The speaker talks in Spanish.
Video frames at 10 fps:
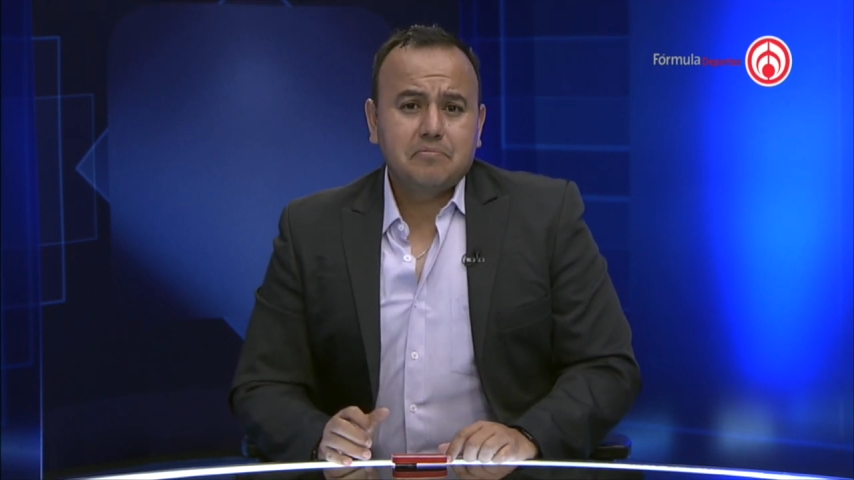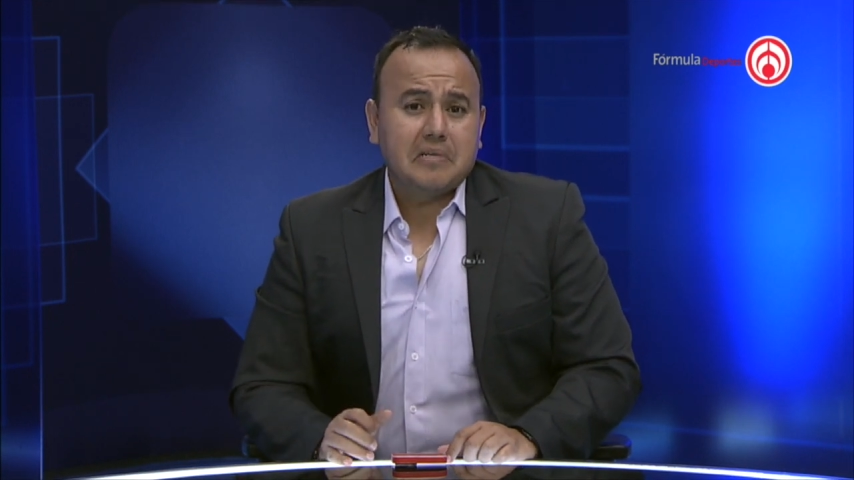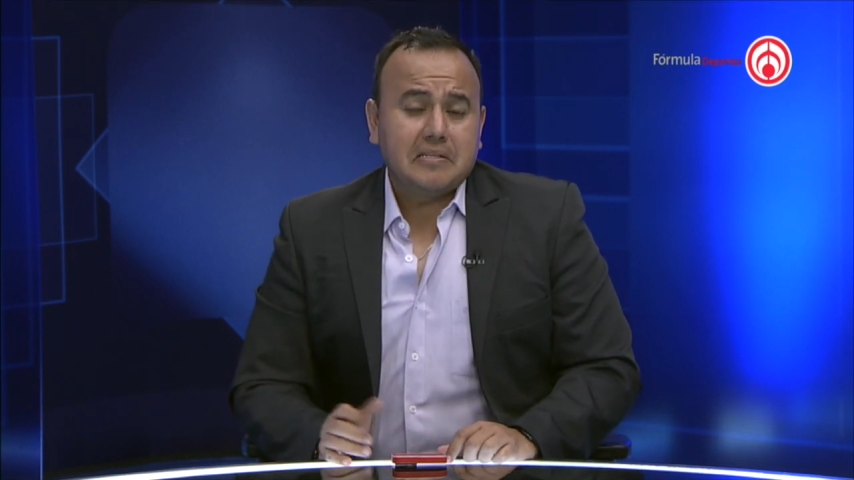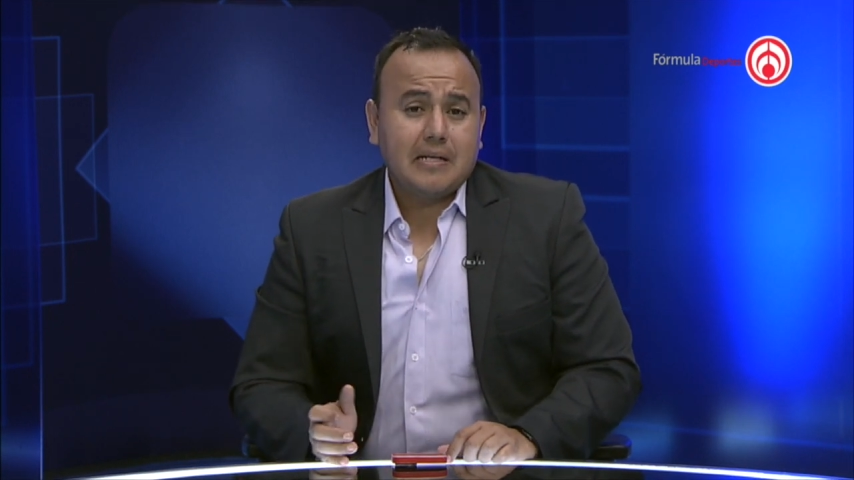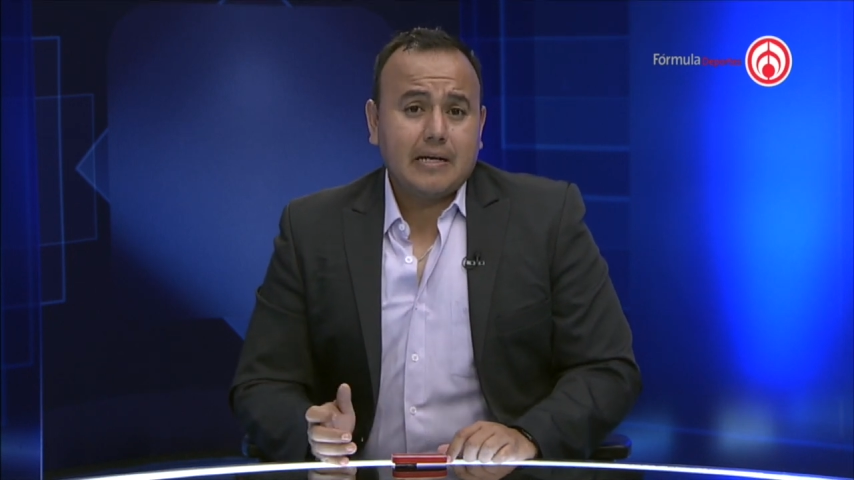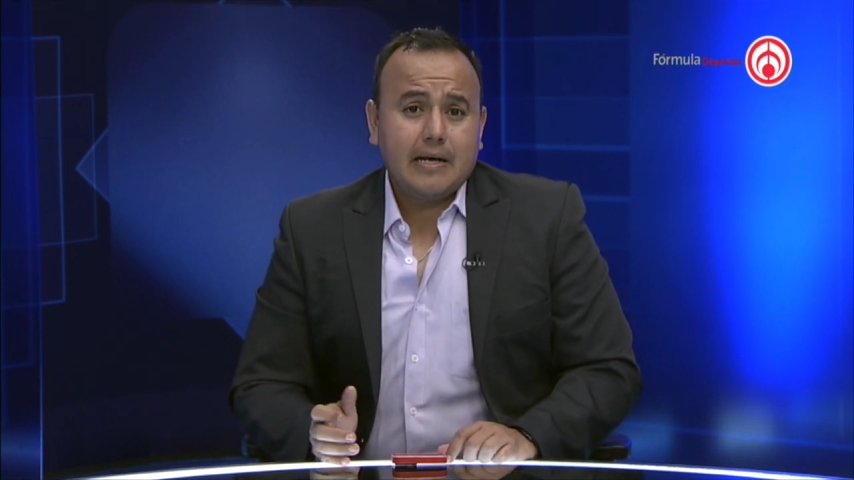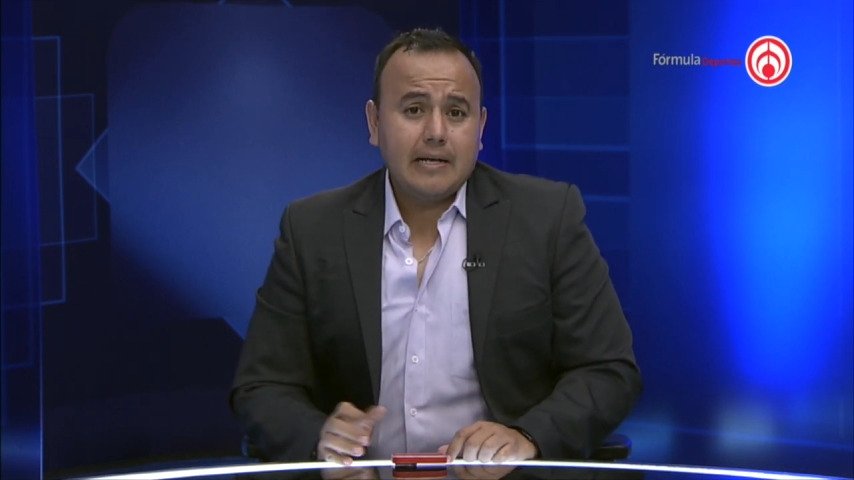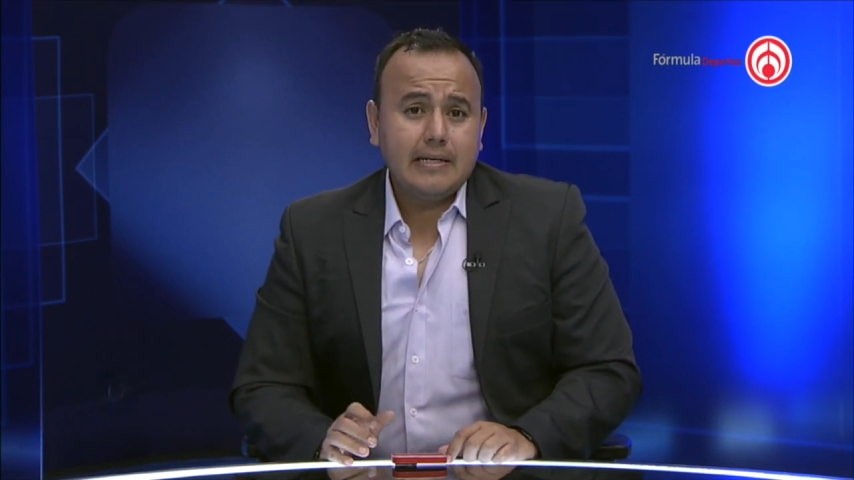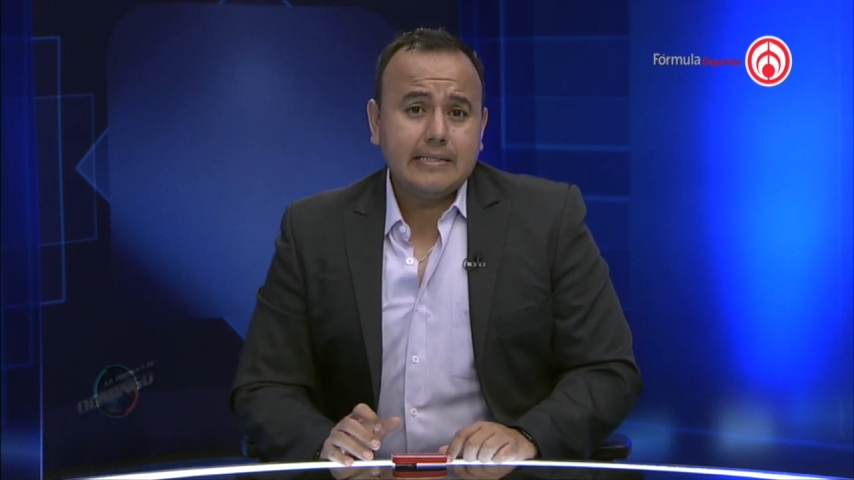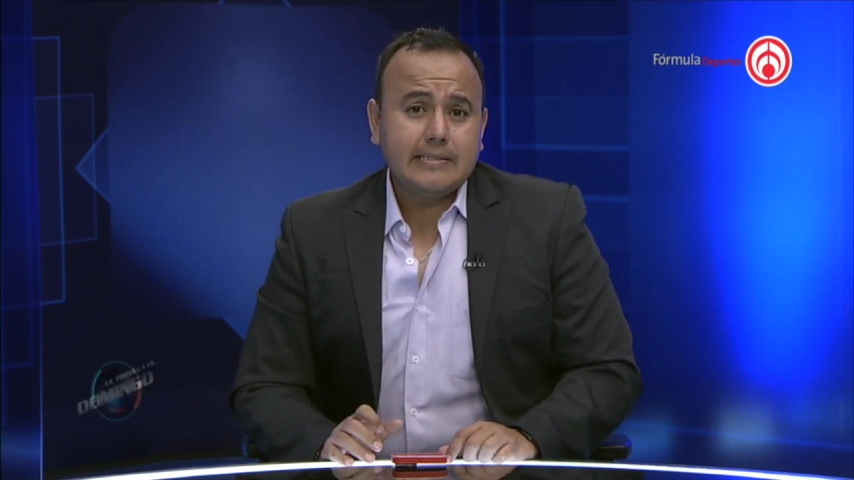
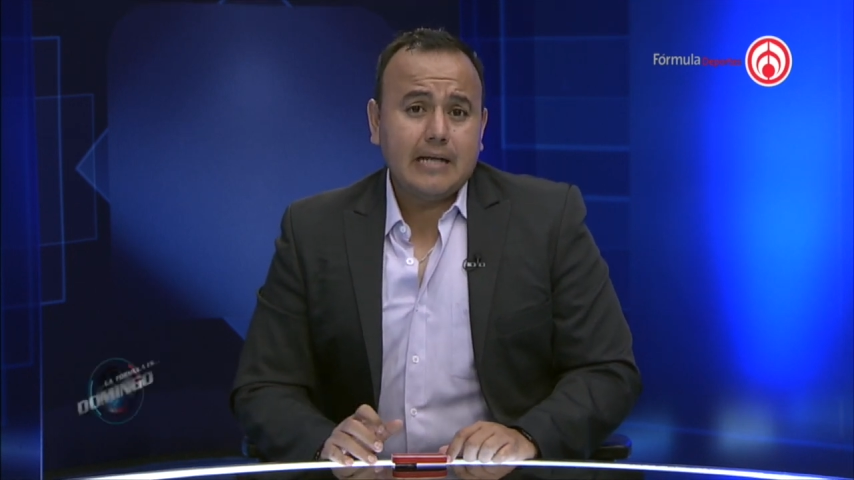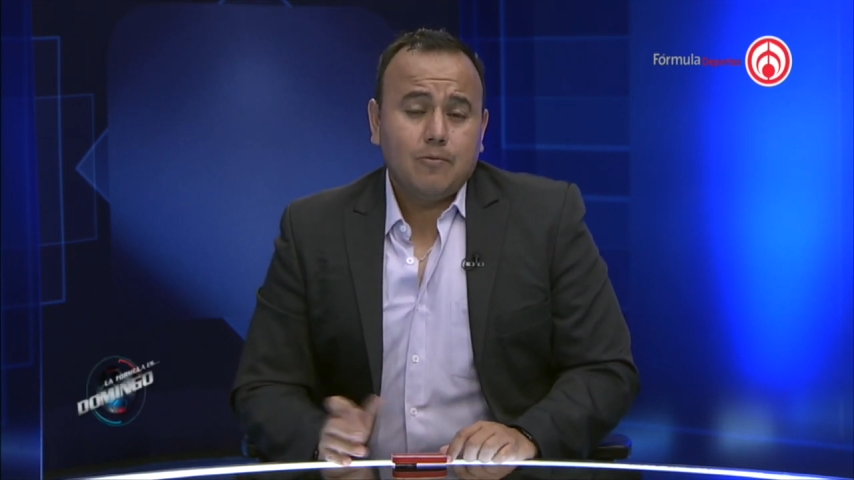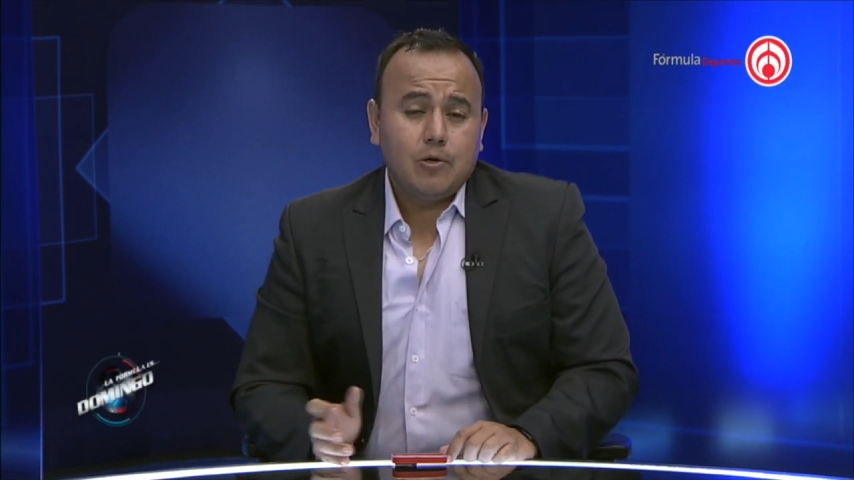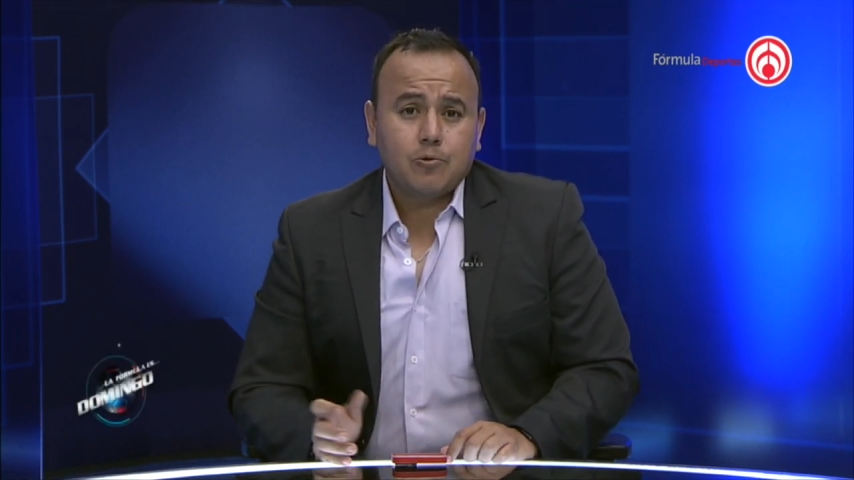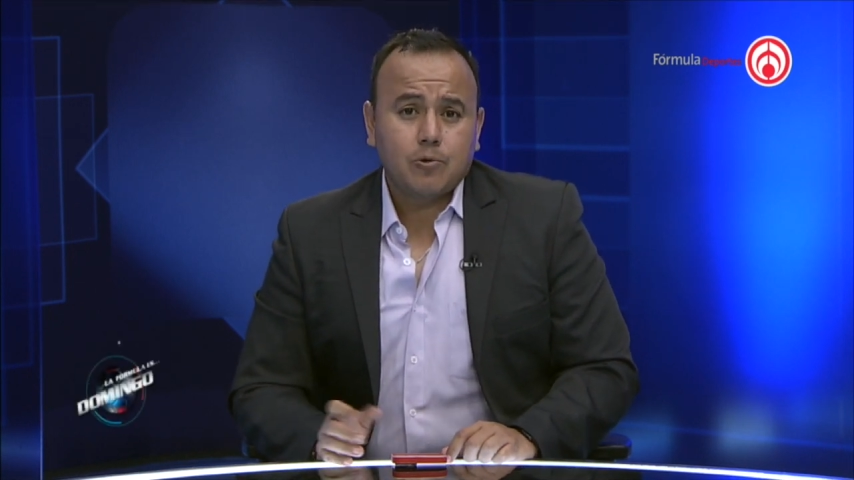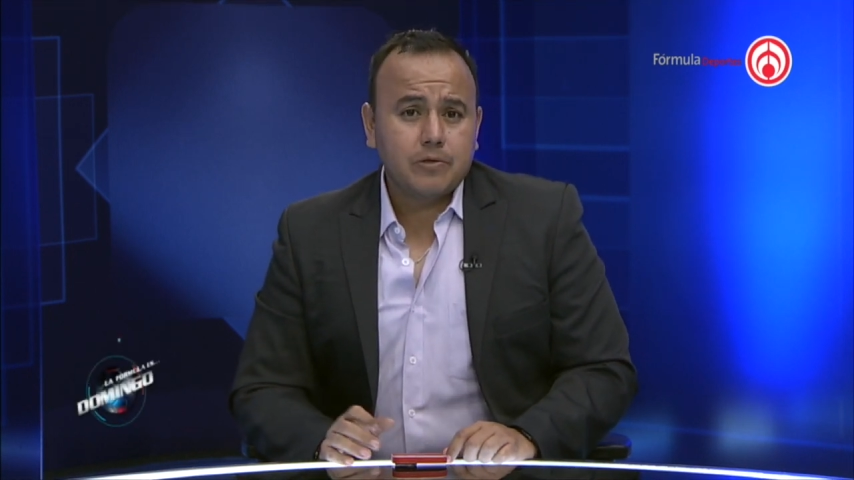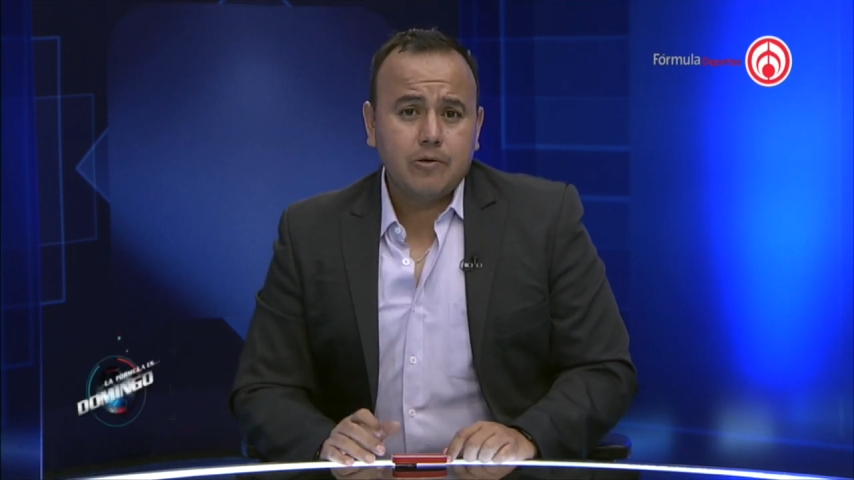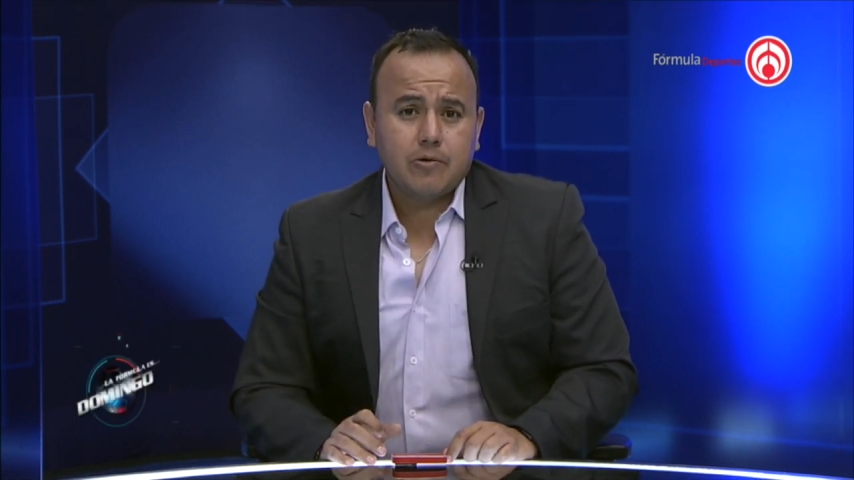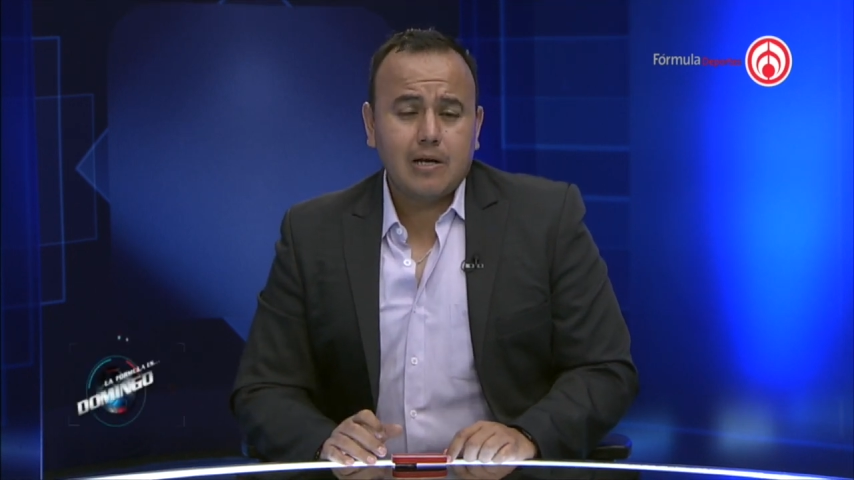destacar que salvó el torneo